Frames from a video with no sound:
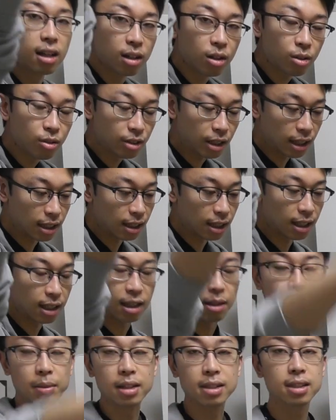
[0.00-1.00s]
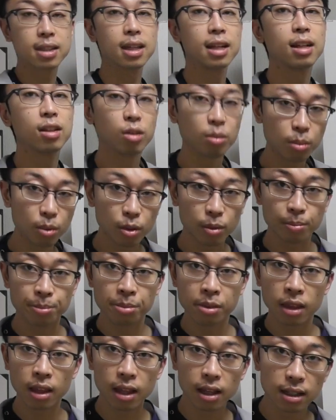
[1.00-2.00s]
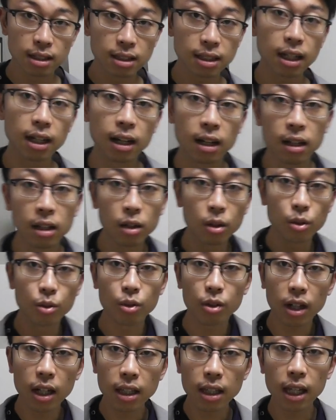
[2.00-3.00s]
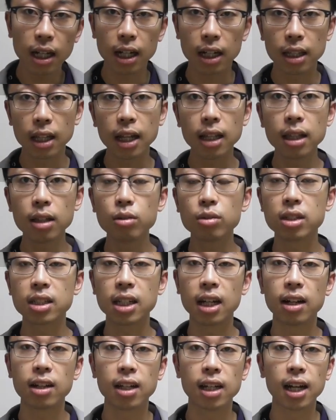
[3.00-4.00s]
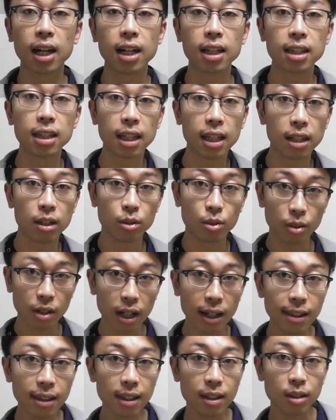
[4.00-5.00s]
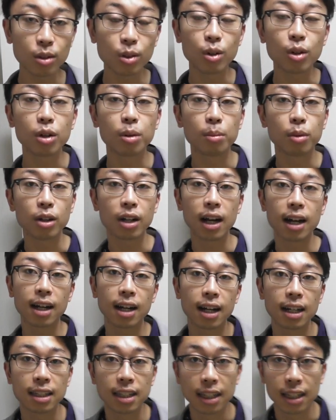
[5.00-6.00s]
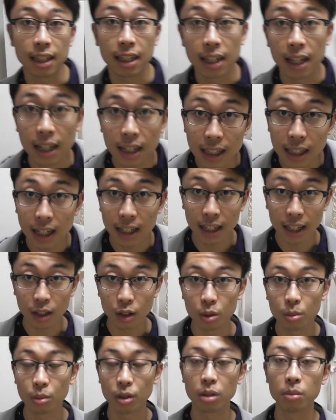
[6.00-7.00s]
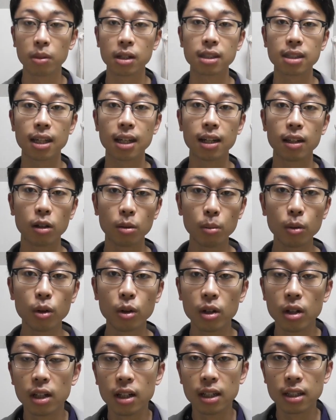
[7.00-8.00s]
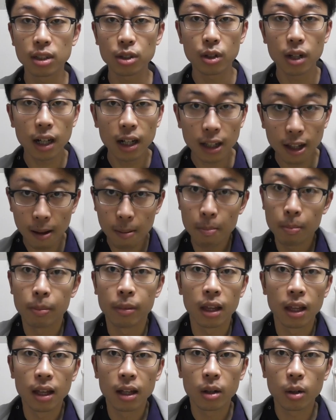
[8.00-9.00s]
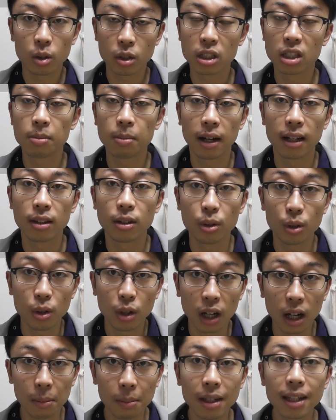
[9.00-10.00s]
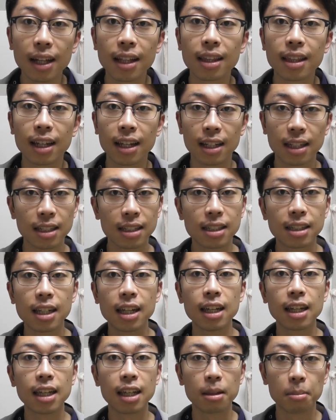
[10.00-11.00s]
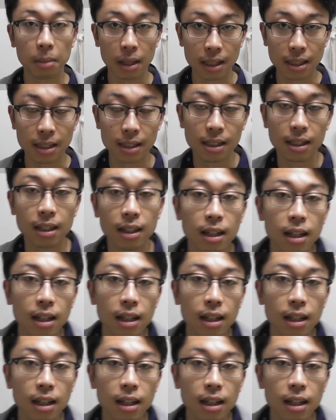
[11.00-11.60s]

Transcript: こうなってきてますけれどもじゃあこの肩が何で内側に入っているのかっていうところも考えていただきたいなと思いますけれどもそれがね骨盤の歪みだったりしていきます